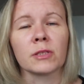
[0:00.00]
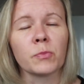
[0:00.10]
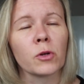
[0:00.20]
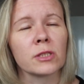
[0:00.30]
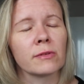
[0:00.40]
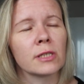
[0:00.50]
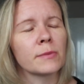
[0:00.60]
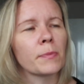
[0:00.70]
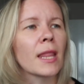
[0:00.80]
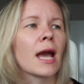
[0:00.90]

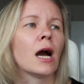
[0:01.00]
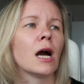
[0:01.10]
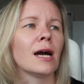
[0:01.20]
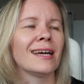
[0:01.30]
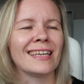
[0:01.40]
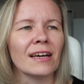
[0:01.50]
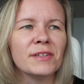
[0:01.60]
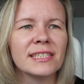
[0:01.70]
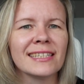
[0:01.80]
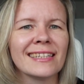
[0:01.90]
воспользовались. Я
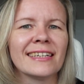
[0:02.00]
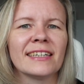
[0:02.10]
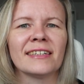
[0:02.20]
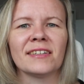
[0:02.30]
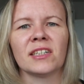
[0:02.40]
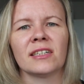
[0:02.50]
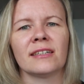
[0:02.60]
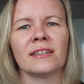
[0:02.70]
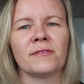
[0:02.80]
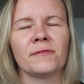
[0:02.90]
видела
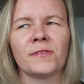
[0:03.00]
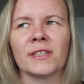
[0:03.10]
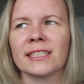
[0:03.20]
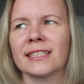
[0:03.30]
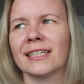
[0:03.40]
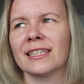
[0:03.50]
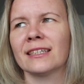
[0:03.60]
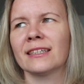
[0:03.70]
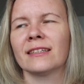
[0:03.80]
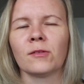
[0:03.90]
э,
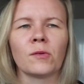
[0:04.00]
возра...